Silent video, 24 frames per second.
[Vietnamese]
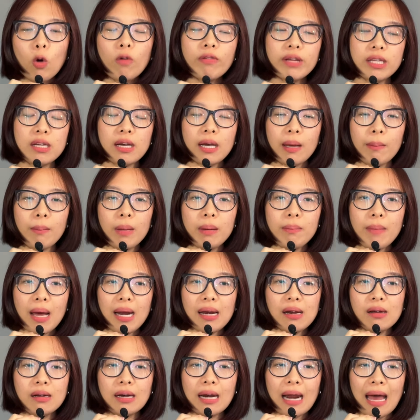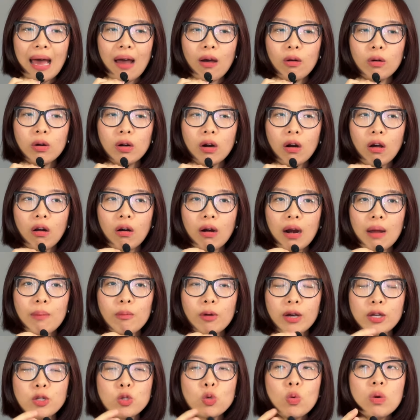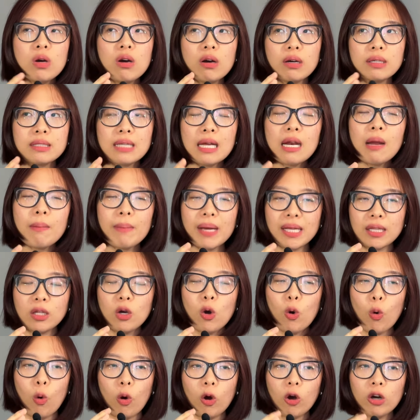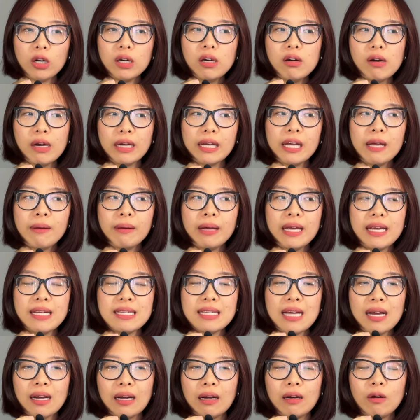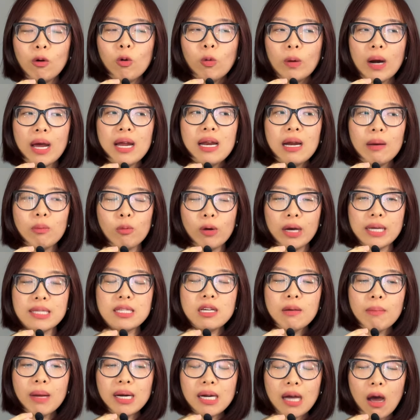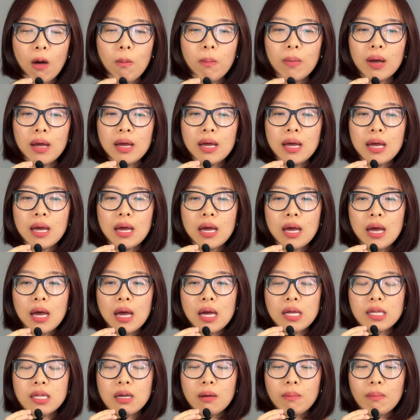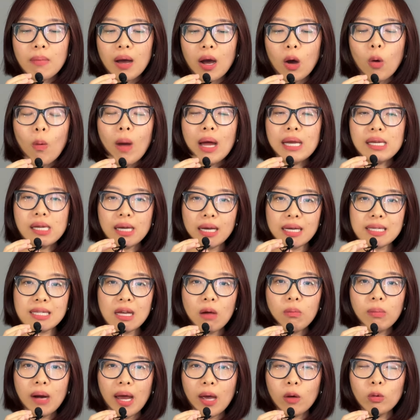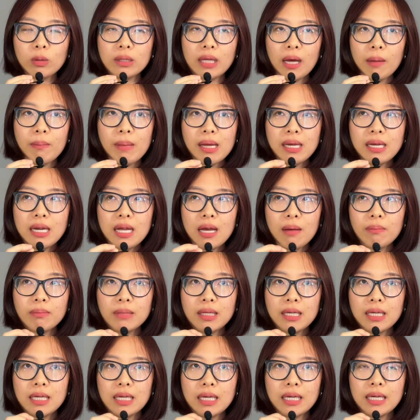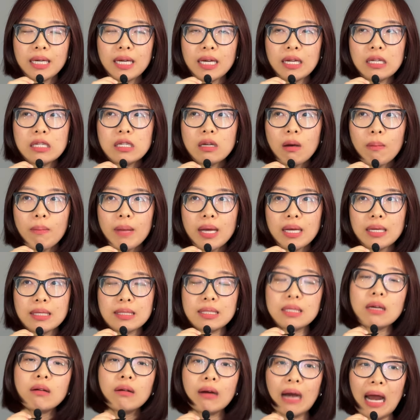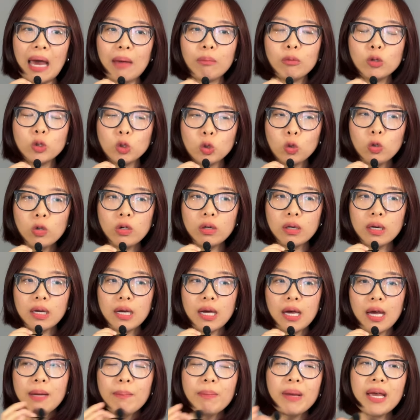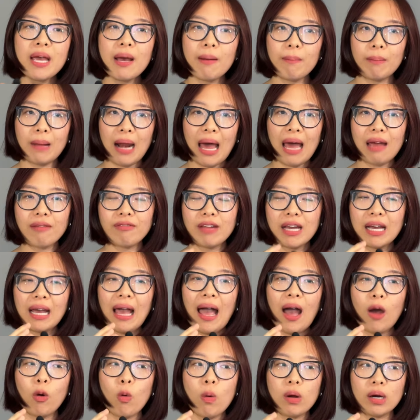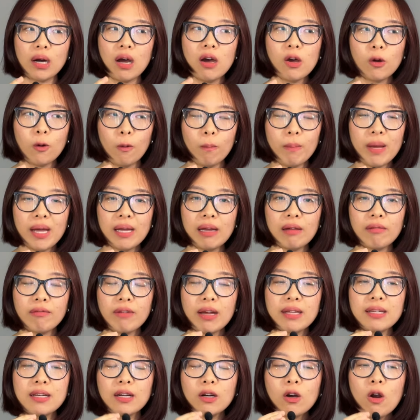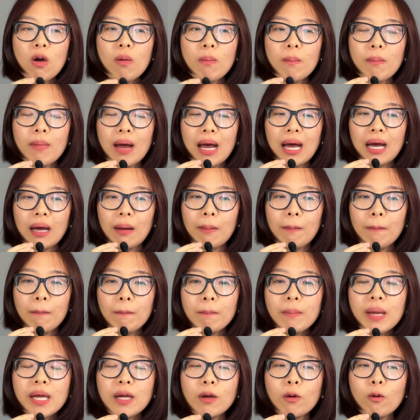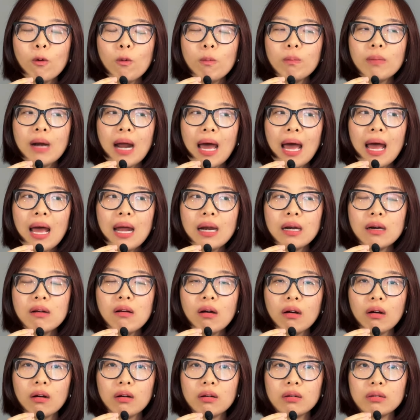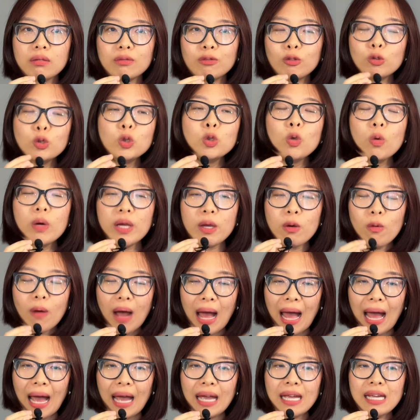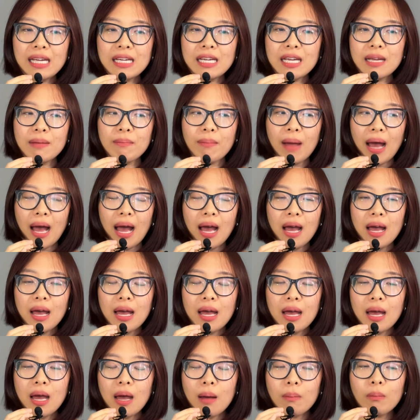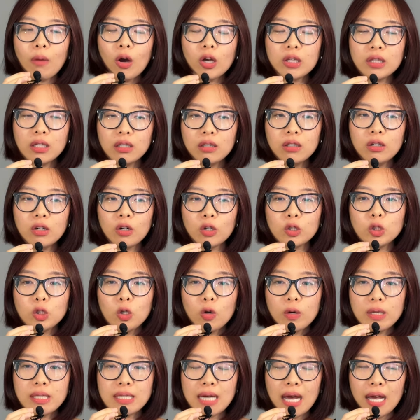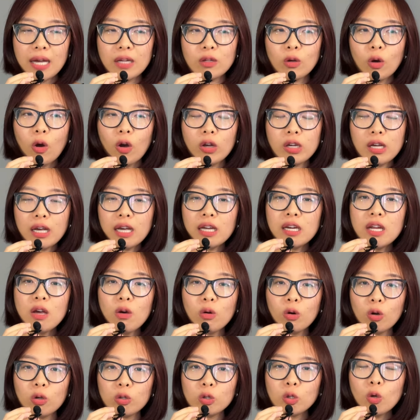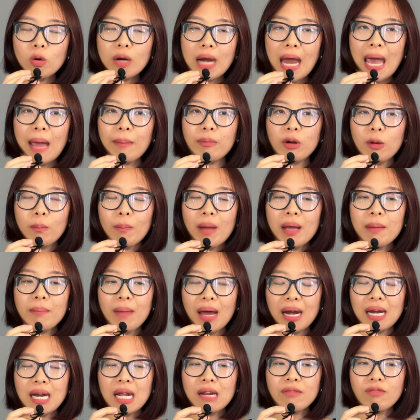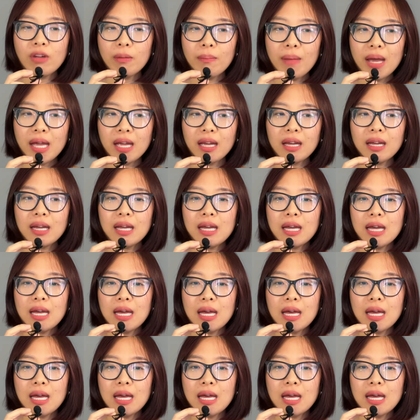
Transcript: Thì đối với những cái mất mát lớn lao, nó là một cái xu hướng rất là bình thường của con người khi nghĩ rằng ồ, đây là một cái sự bất công. Nhưng mà qua những cái dòng này của thầy Minh Niệm thì khiến cho mình dừng lại một chút, chiêm nghiệm lại về cả cuộc đời của mình, về những lúc mà mình cũng đã được vũ trụ yêu ái khi mà mọi thứ nó trôi chảy rồi có những cái điều nó tốt đẹp, nó may mắn đến với mình.